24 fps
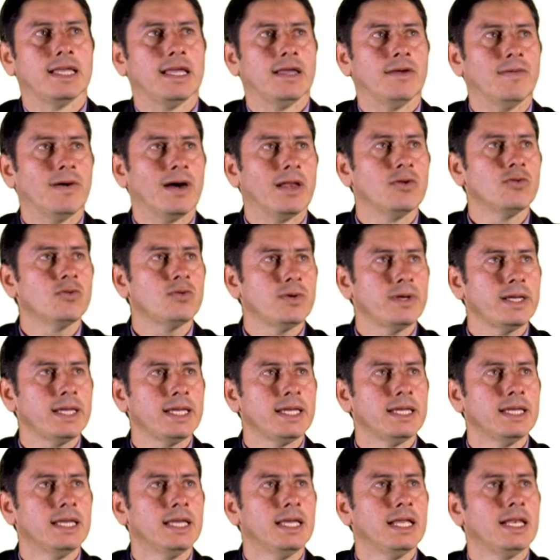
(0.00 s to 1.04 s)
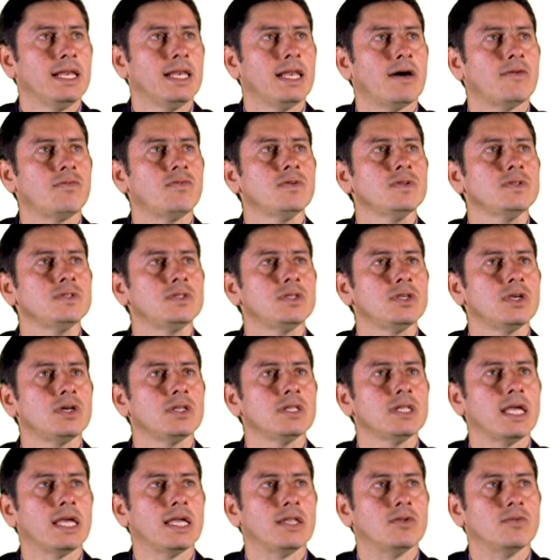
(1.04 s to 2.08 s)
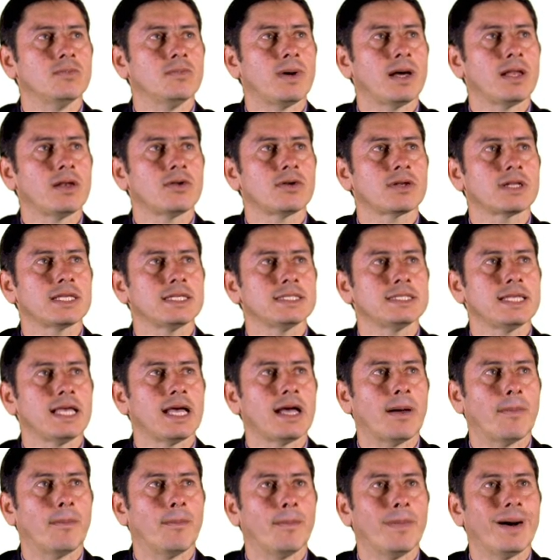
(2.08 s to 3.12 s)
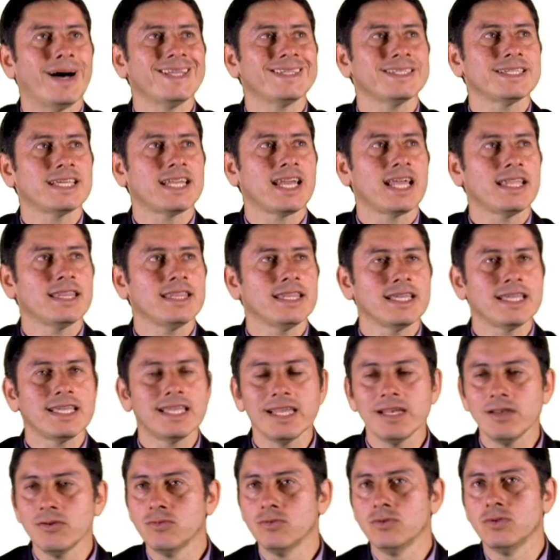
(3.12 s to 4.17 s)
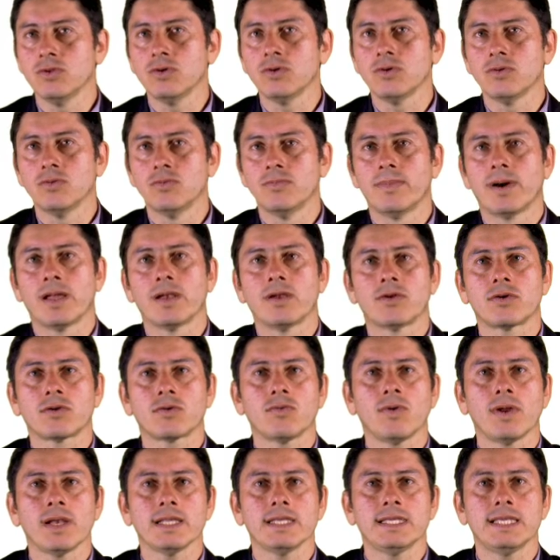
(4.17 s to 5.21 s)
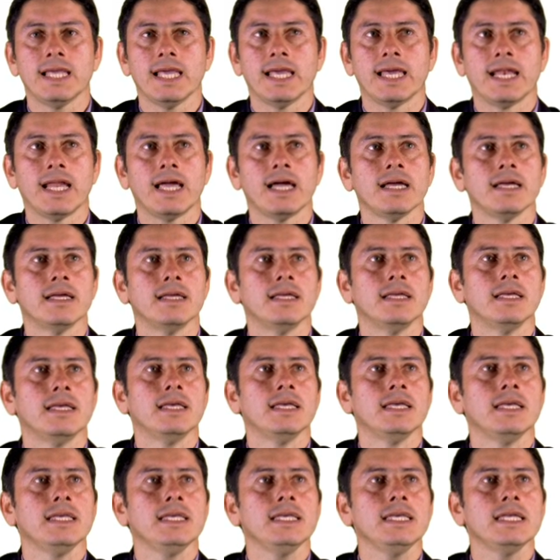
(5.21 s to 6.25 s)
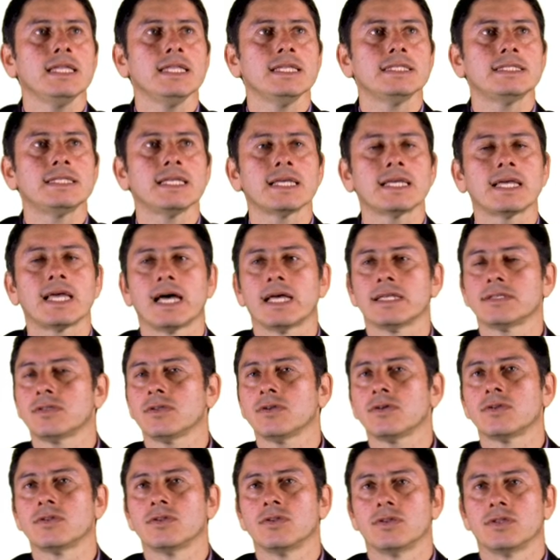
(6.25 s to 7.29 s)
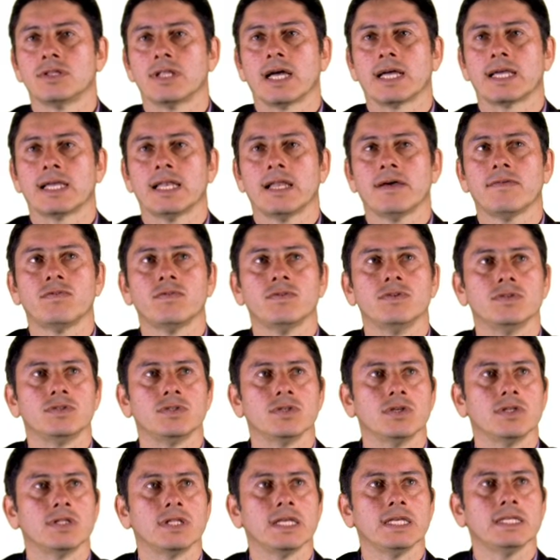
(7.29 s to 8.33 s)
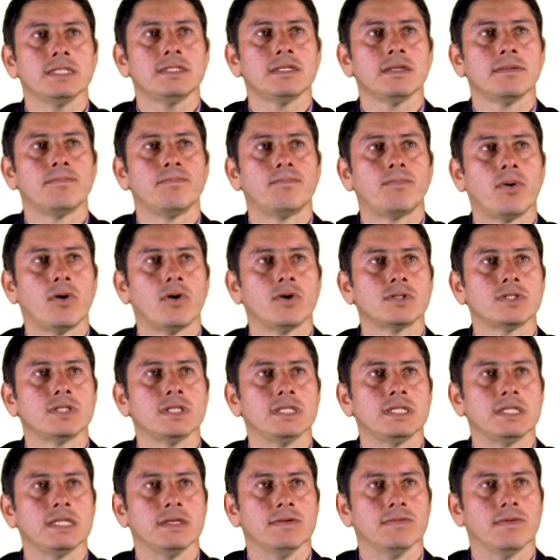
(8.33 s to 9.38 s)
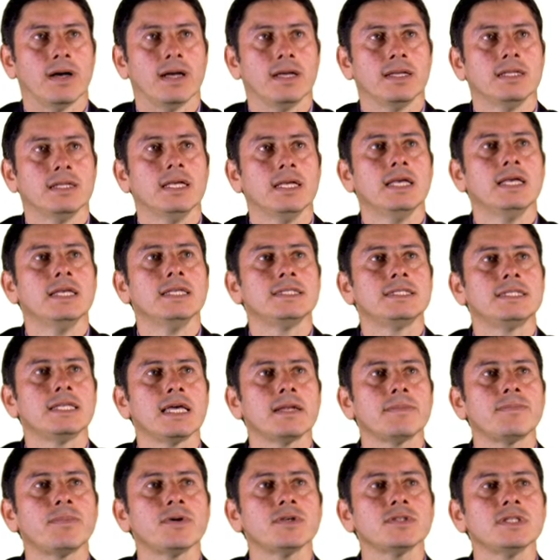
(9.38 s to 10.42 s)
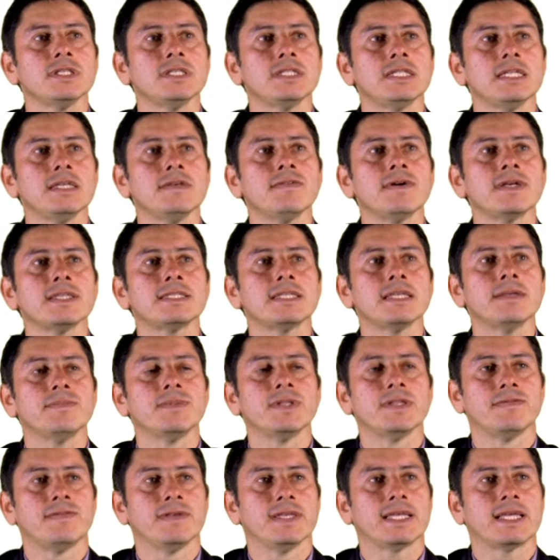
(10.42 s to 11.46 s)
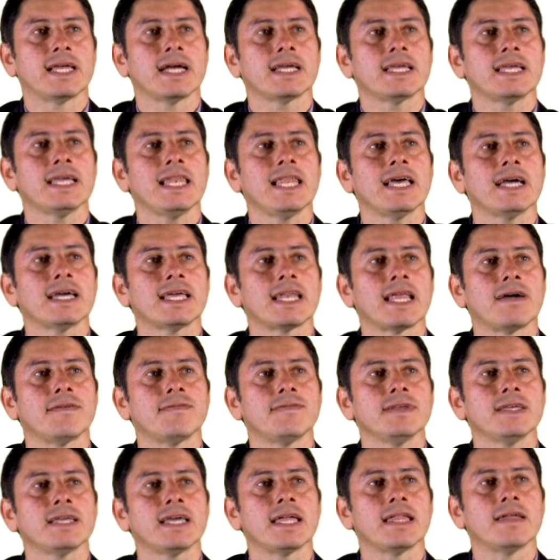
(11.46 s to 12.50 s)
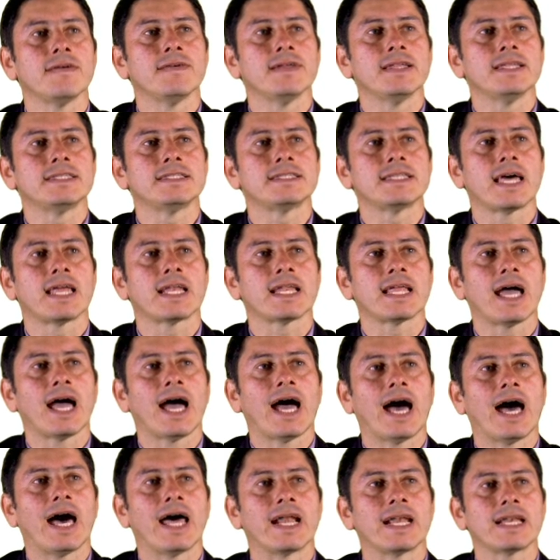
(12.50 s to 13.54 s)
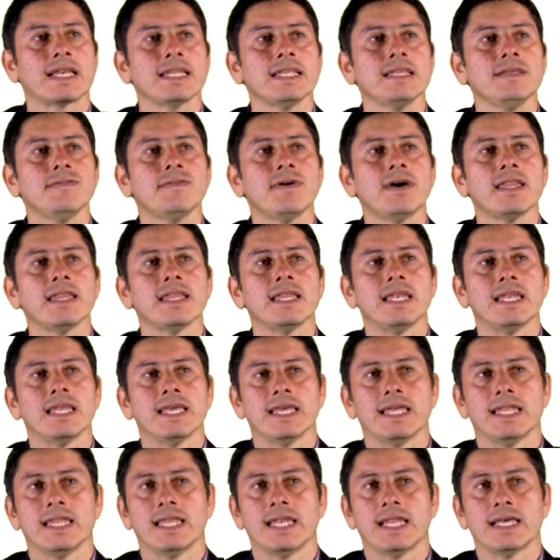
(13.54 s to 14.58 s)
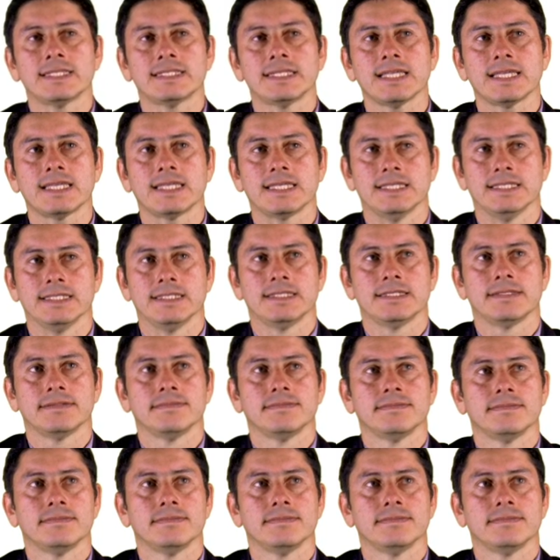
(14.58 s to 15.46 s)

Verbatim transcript: Evalúe la función en un valor que sea más grande que el 1, un valor cualquiera, y en ese caso nos da que la función es positiva. Ser positiva significa que la gráfica debe estar arriba del eje de las x.